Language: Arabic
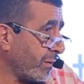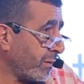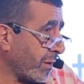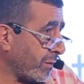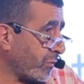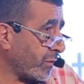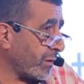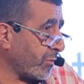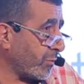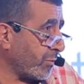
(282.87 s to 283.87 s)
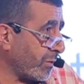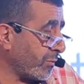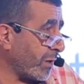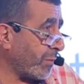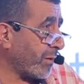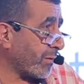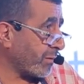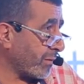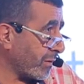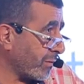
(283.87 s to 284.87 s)
يحدث تدخل وعمل
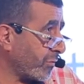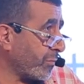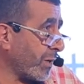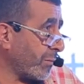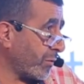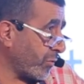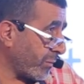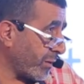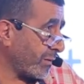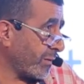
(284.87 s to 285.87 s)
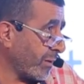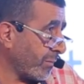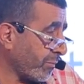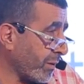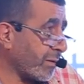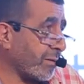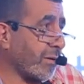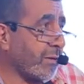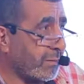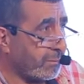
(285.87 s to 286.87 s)
قسطرة ثم عمل دعامات بعد ذلك.